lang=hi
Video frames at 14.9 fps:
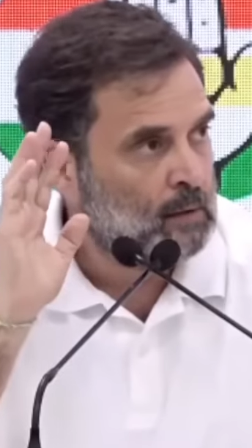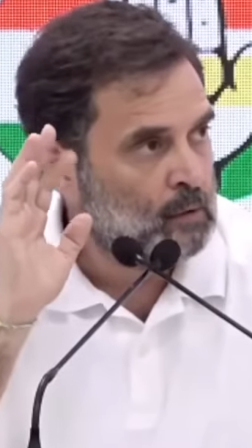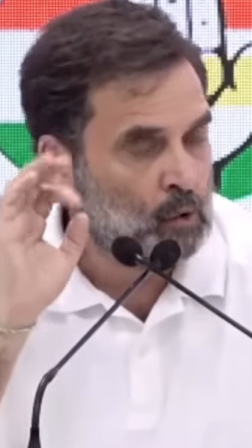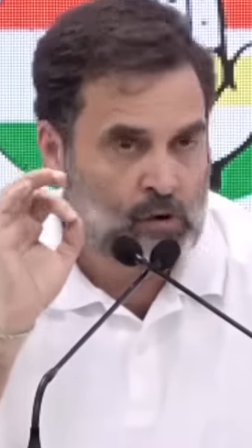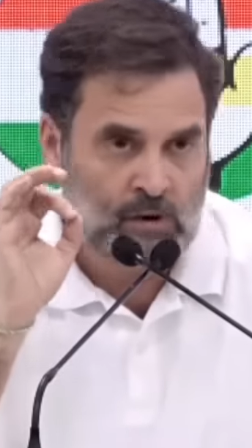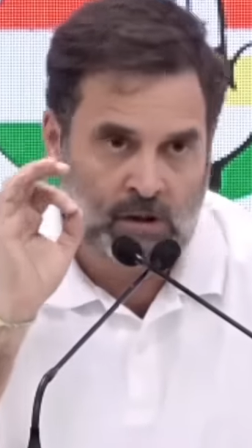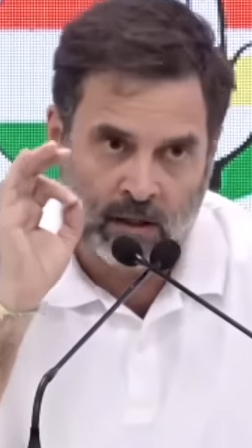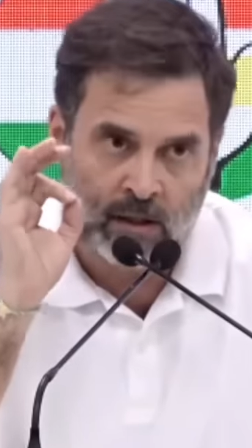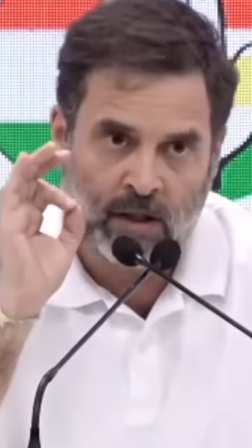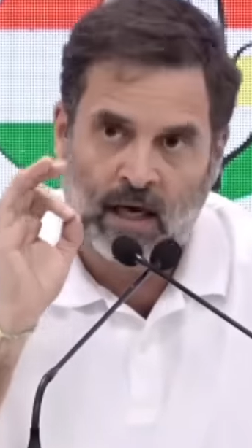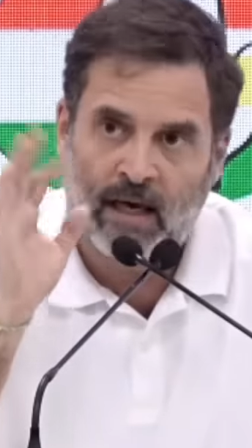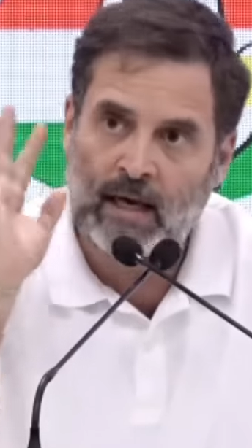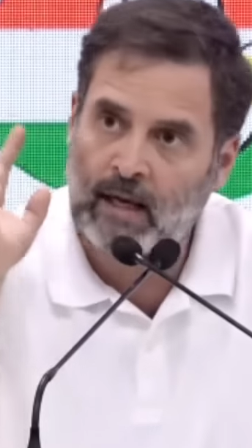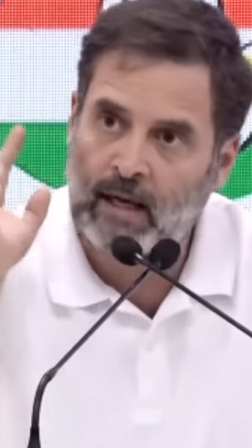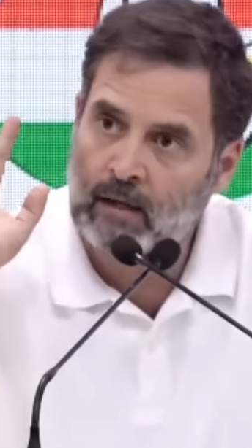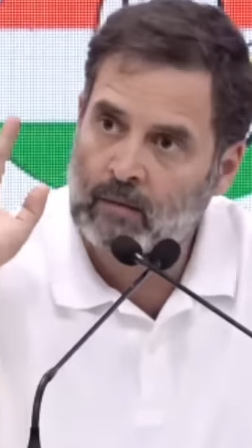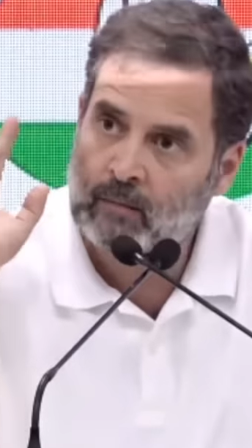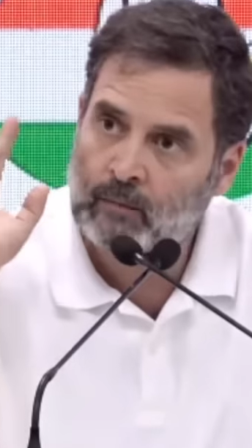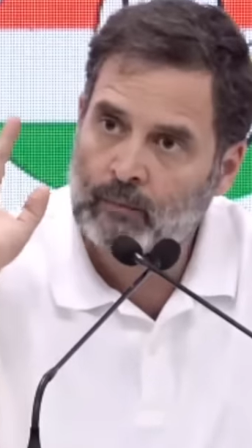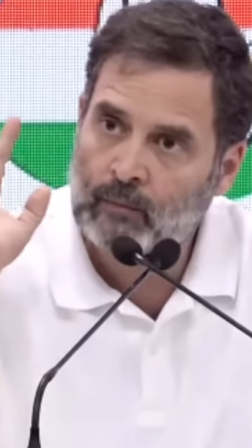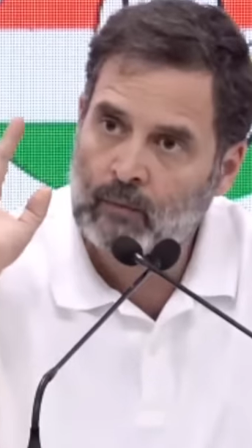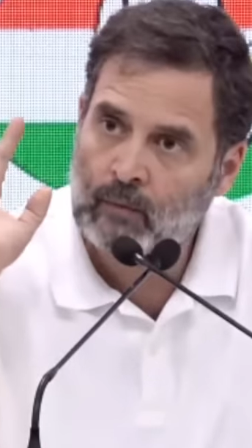जो सच्चाई है
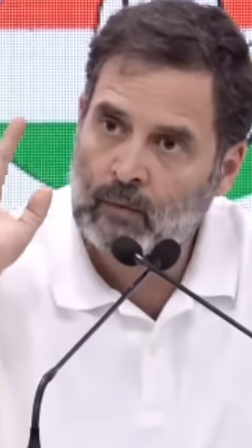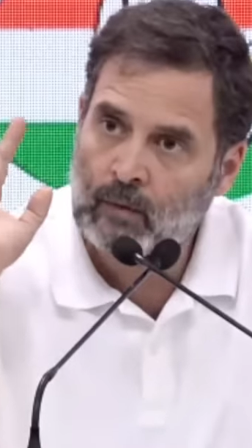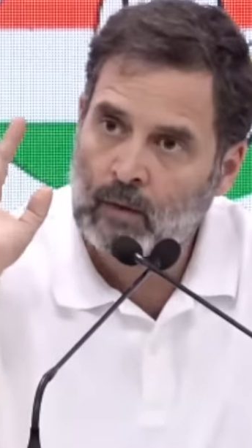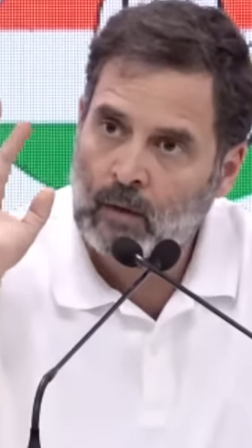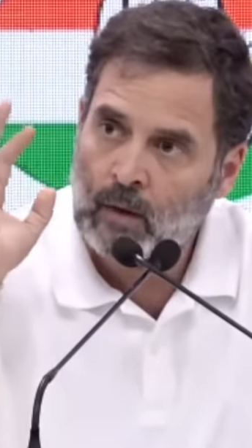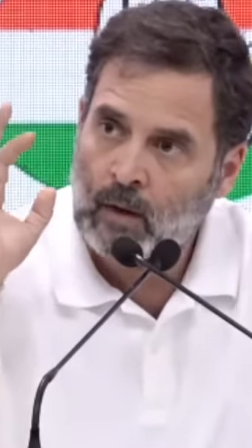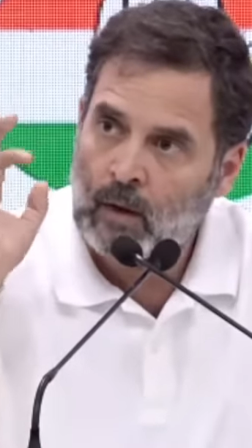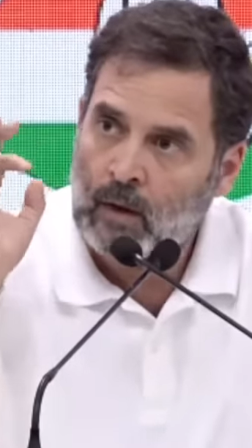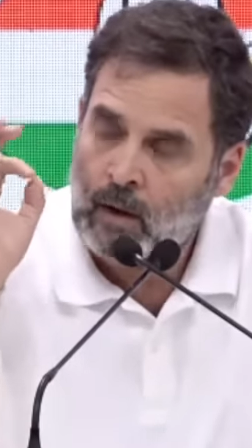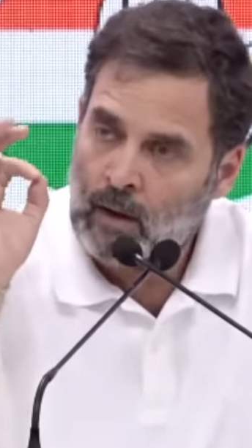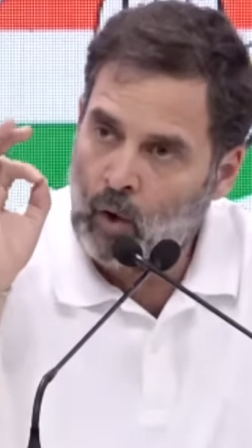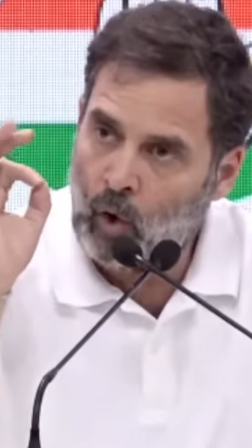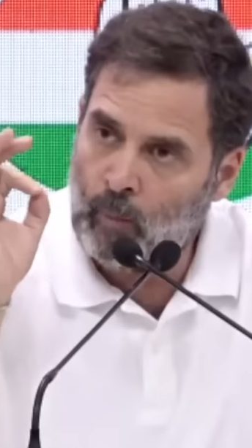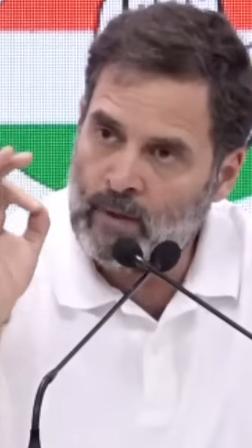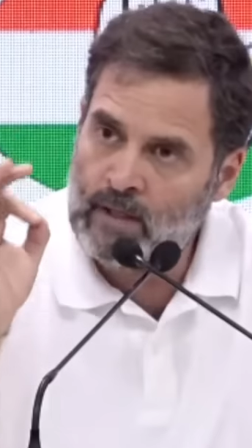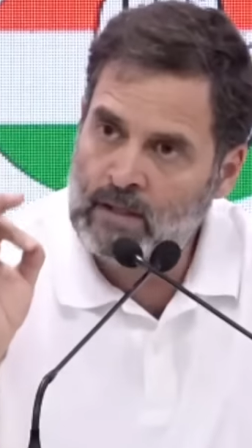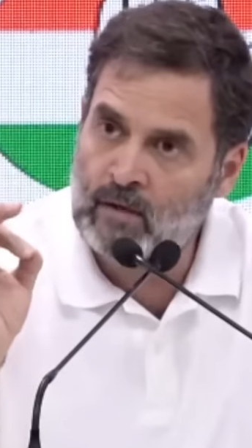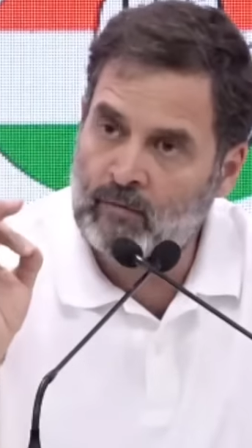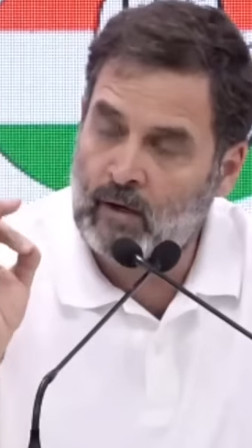कि ओबीसी